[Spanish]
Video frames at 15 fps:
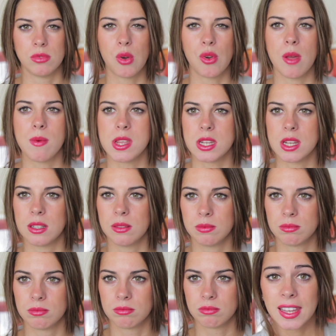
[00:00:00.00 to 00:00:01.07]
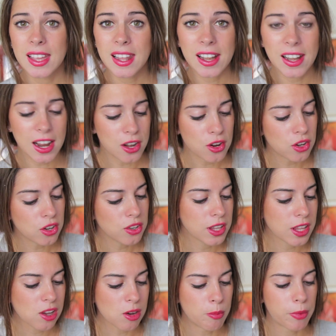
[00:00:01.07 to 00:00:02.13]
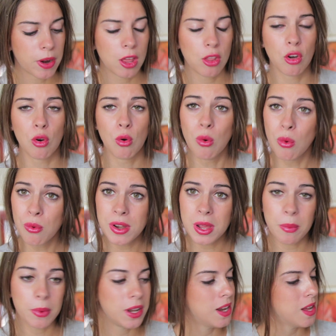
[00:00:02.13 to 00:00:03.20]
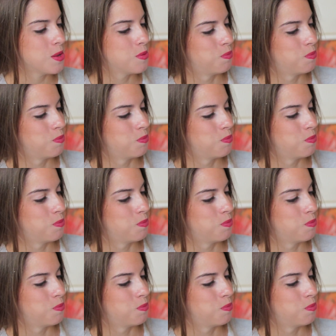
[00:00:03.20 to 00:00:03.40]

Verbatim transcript: a una mesa. Qué raro, he comprado una vela